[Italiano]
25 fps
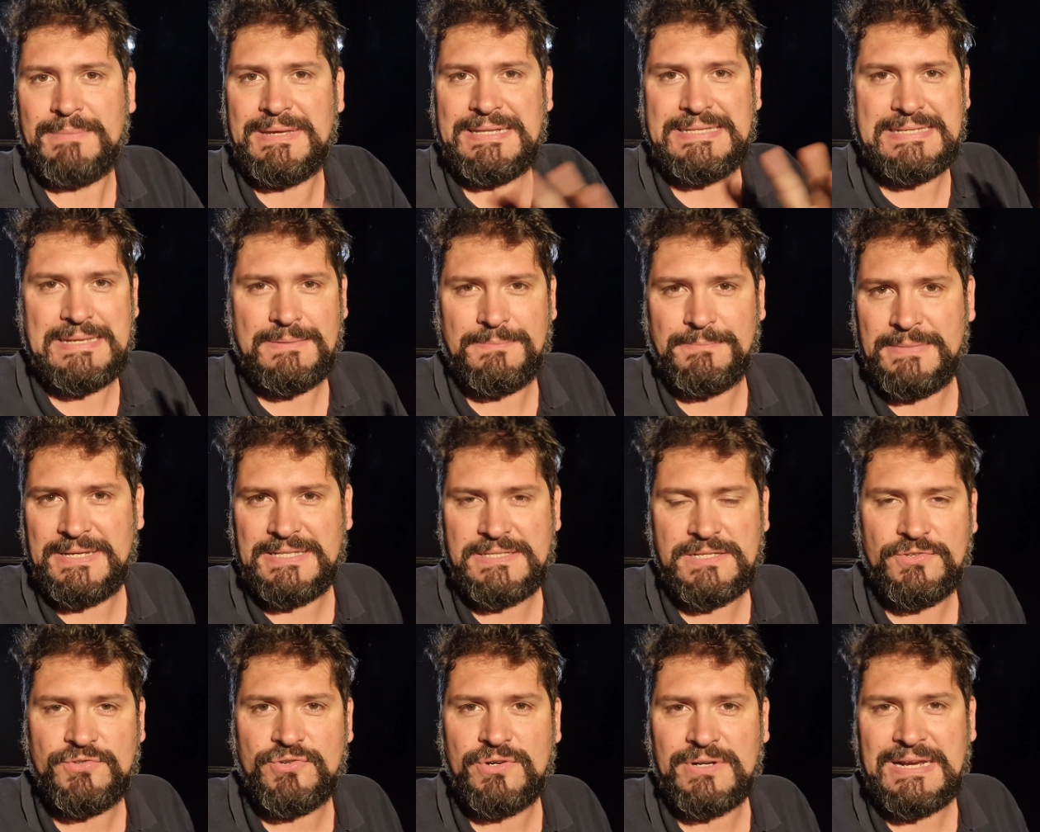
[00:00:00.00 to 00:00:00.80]
mezza,
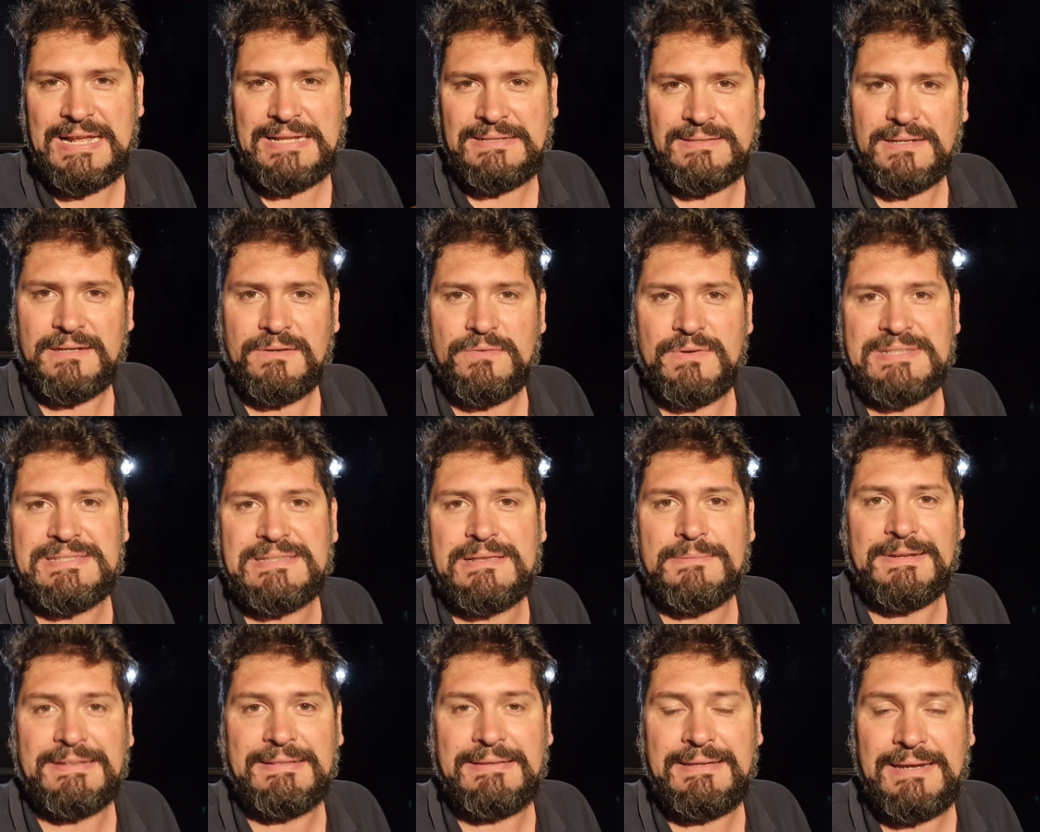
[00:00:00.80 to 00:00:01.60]
mezza giornata di
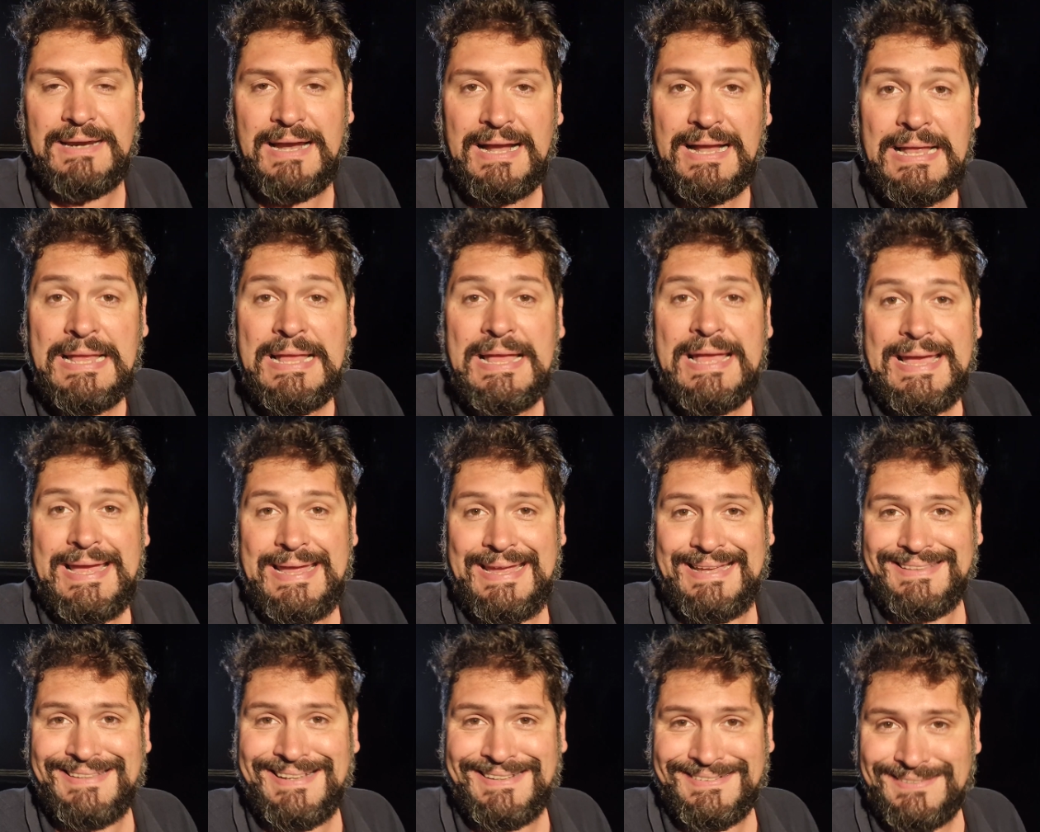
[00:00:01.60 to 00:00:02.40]
questa mattina,
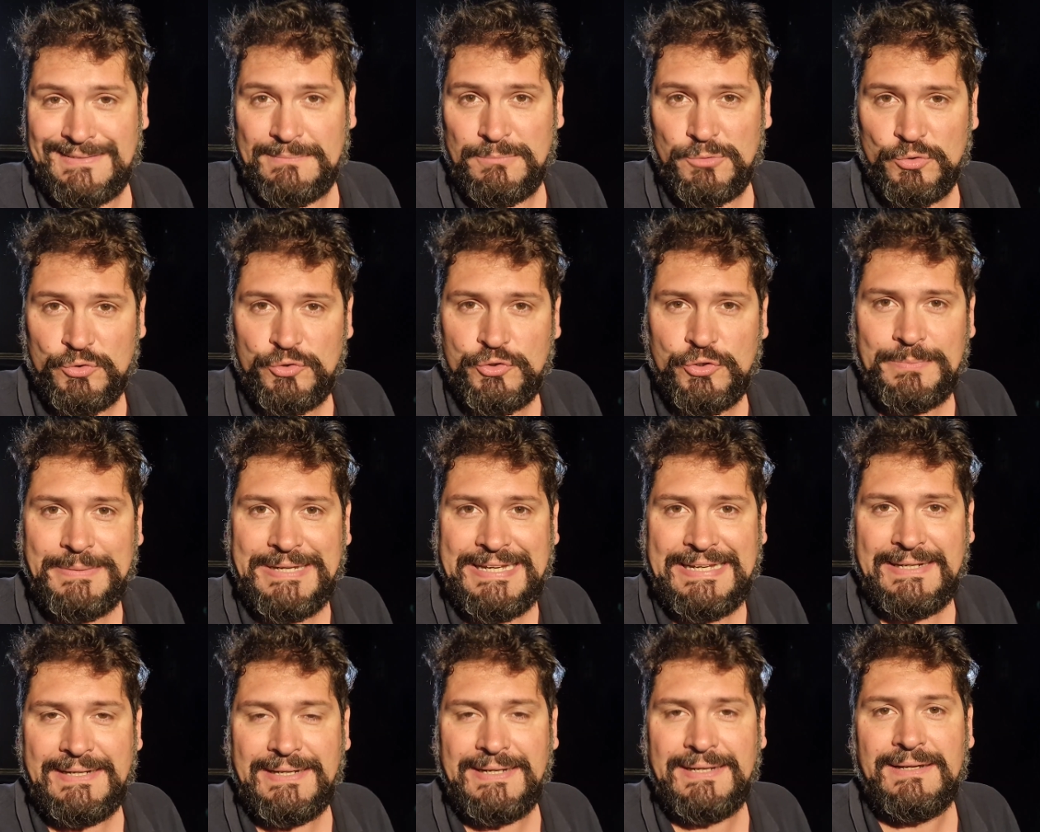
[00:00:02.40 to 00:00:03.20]
è andata molto
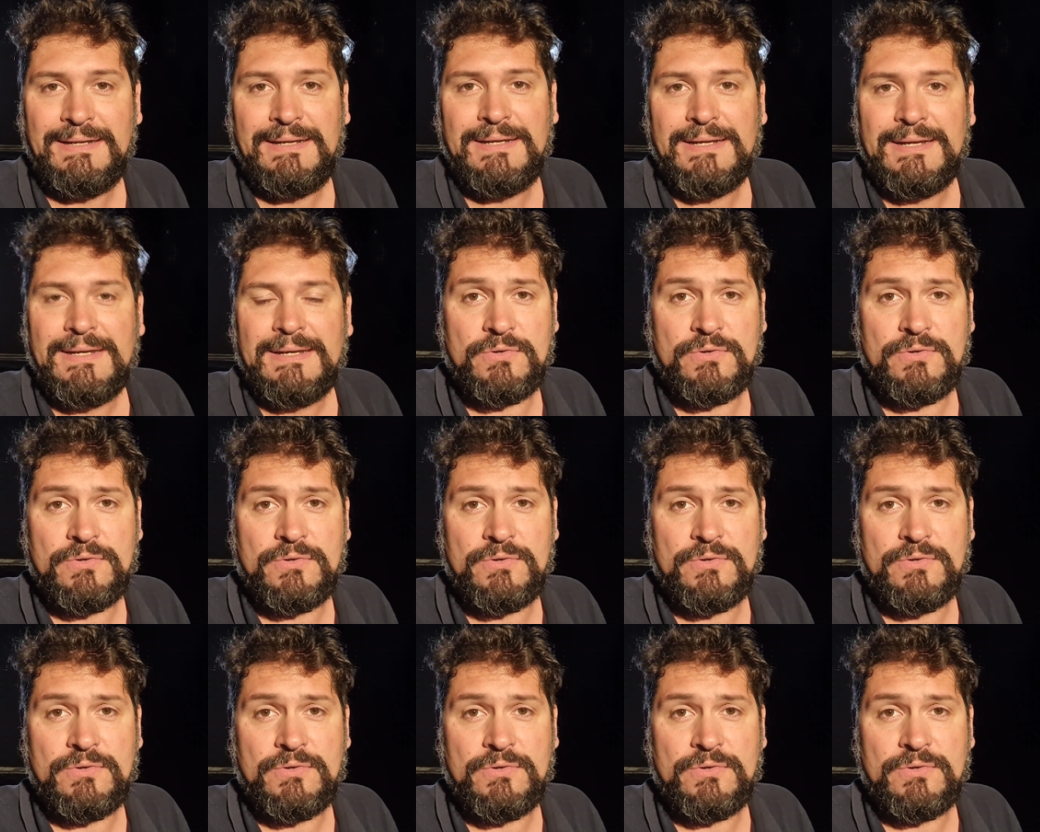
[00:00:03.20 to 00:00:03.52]
bene.